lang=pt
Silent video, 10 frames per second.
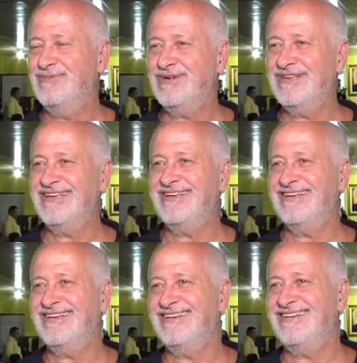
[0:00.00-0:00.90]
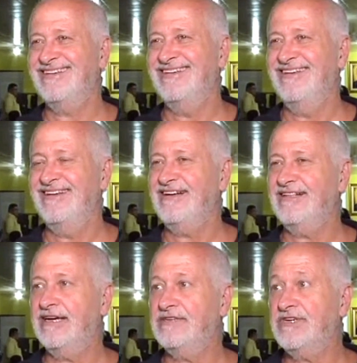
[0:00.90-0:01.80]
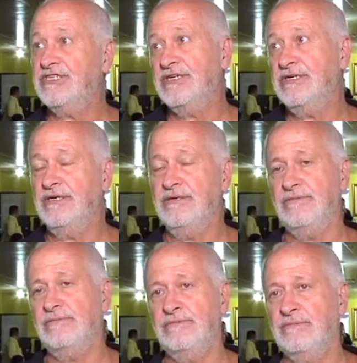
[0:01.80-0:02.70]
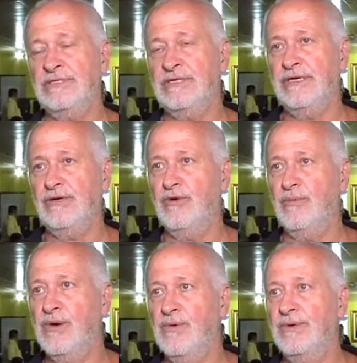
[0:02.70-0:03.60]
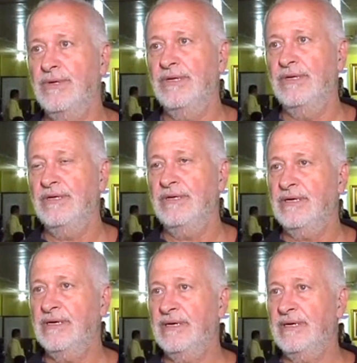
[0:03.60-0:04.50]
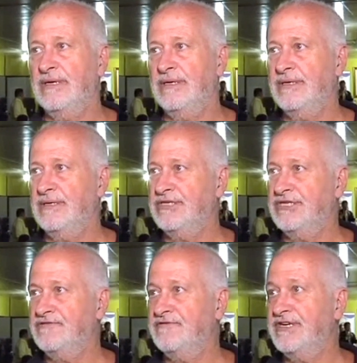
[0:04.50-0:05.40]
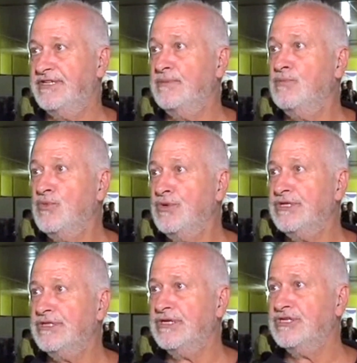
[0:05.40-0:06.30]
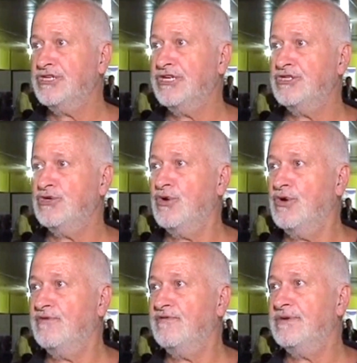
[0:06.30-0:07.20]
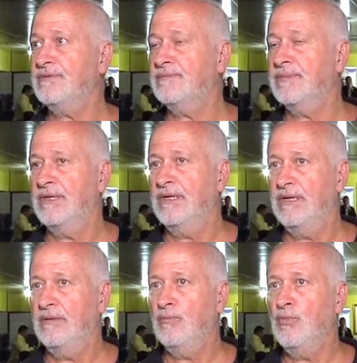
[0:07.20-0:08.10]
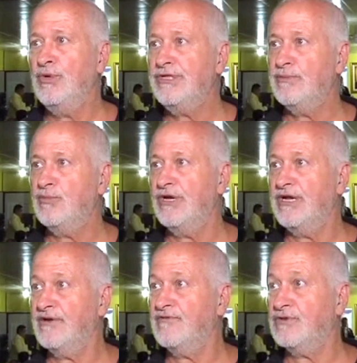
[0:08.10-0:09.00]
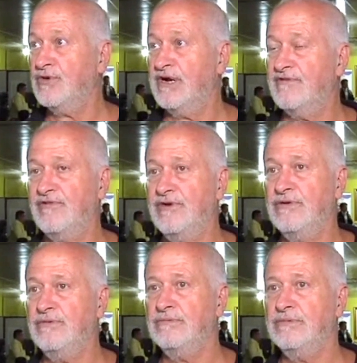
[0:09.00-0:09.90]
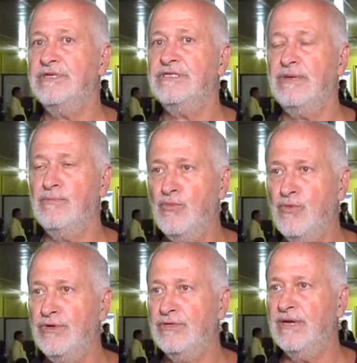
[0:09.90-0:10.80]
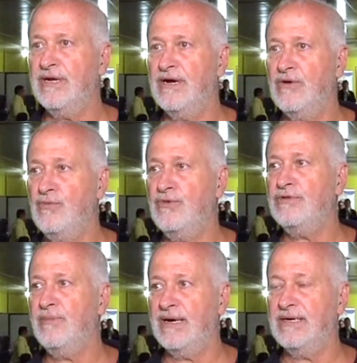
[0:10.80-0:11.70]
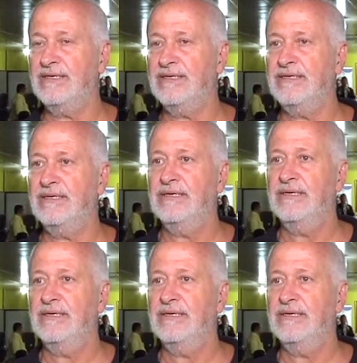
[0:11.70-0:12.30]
Porque a idade vai chegando, isso aí é normal. É, a gente vê que tem muita gente nova, muita mulher fotografando. Isso é muito legal, muito bacana.